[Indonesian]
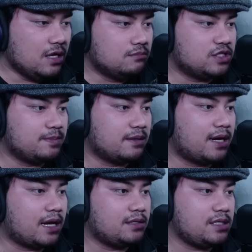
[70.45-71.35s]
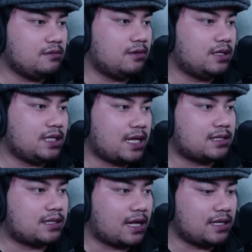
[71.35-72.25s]
Musim kemarin sih gue udah
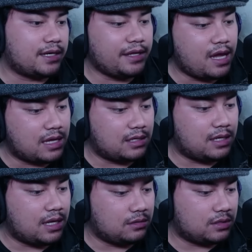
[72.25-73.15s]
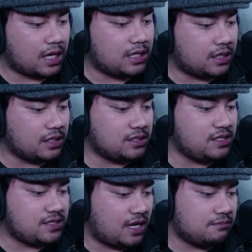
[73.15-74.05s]
lihat trailernya ya dan trailernya sih
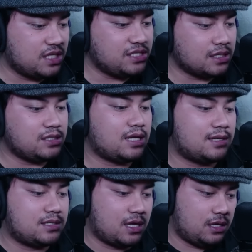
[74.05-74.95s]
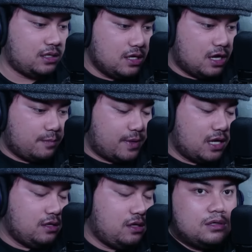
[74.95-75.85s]
sangat menjanjikan sekali.
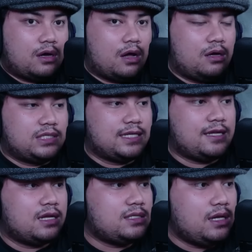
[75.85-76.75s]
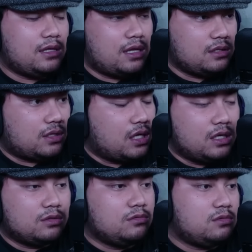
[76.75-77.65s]
Apalagi kalau sekilas dilihat dari
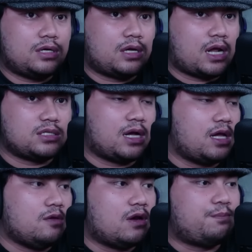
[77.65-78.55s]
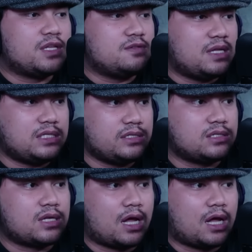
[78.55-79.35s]
trailer tuh kerasa kayak One Punch Man season 1